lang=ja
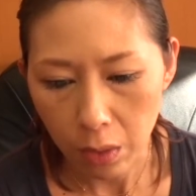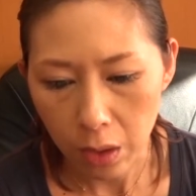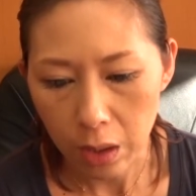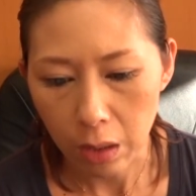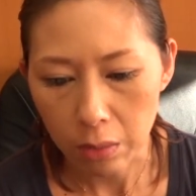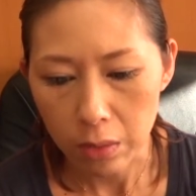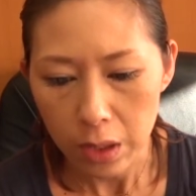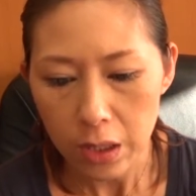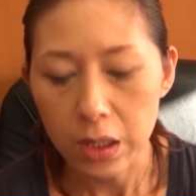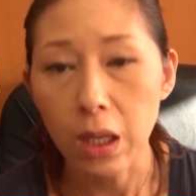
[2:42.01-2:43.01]
ていった風
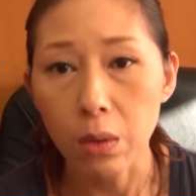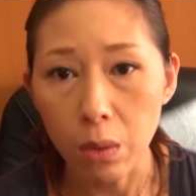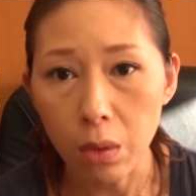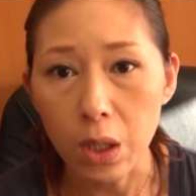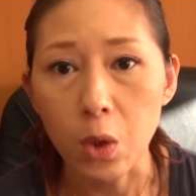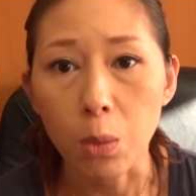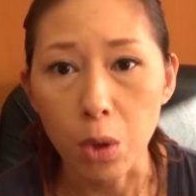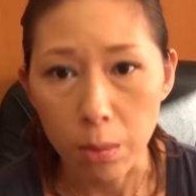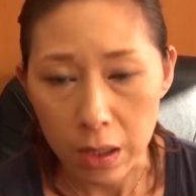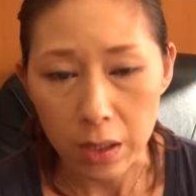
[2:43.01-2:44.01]
につけるといいと
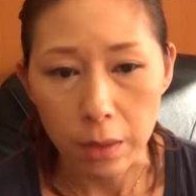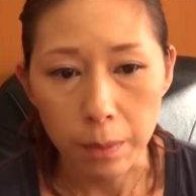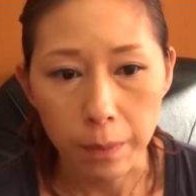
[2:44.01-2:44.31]
思います。